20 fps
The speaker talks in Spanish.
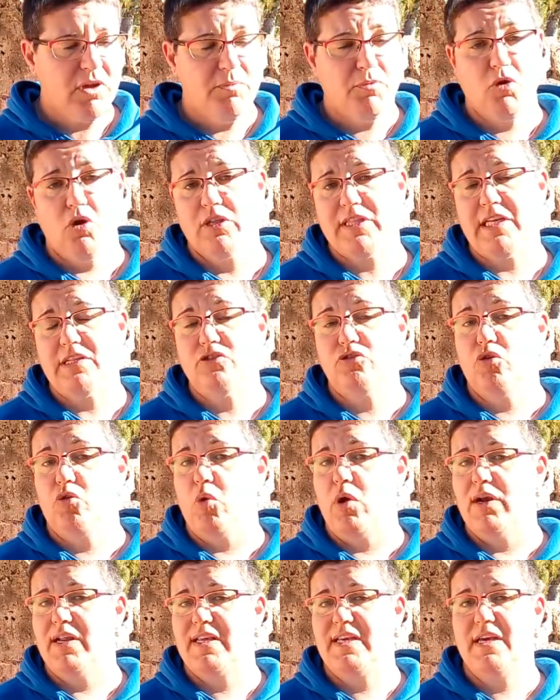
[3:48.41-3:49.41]
por lo tanto,
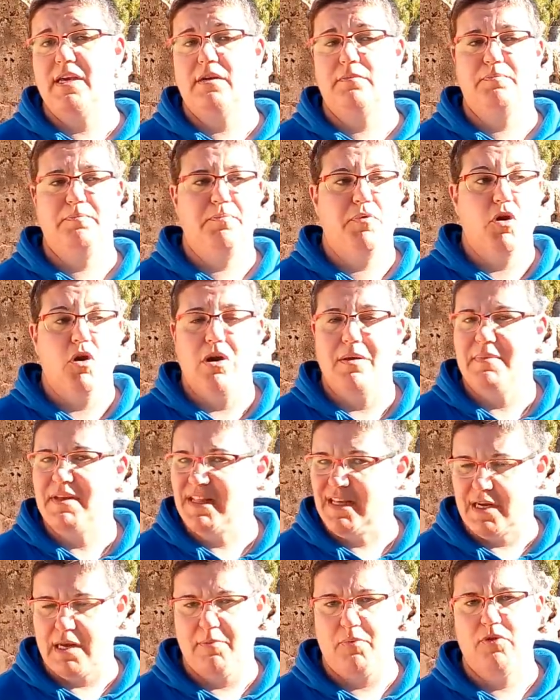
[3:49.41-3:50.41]
cualquier
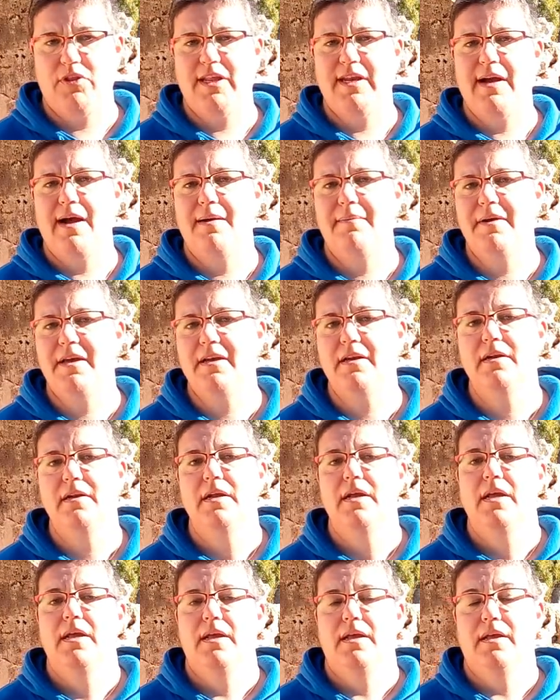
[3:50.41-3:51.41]
problemita que pudiera haber,
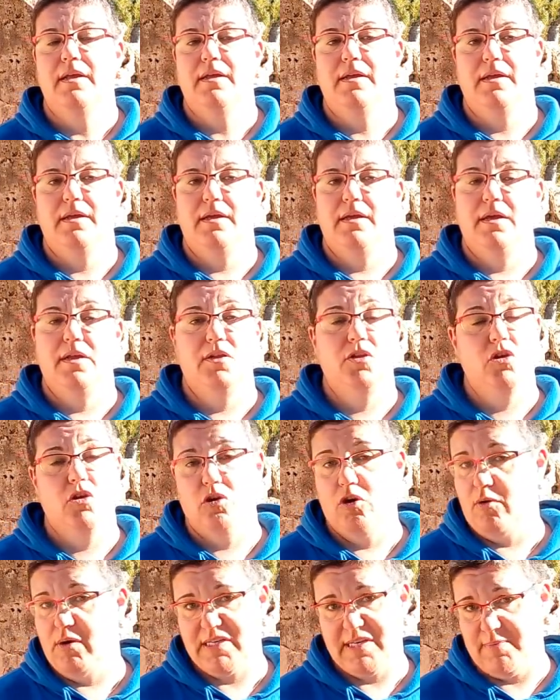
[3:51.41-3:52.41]
eh,
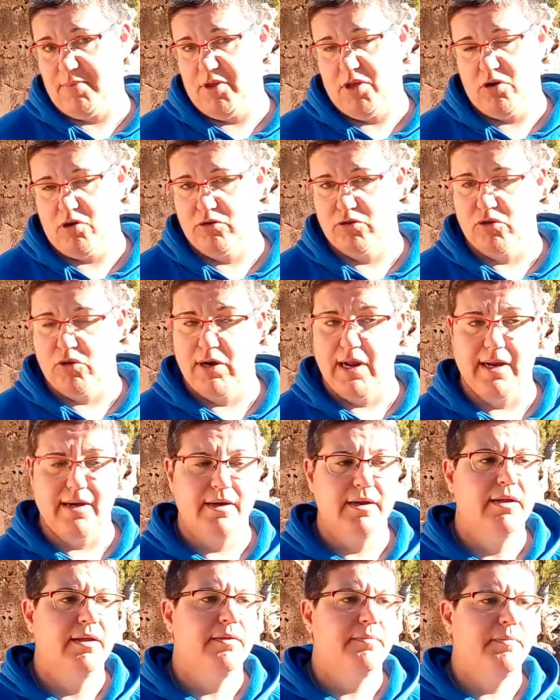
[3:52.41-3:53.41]
no lo vas a poder controlar.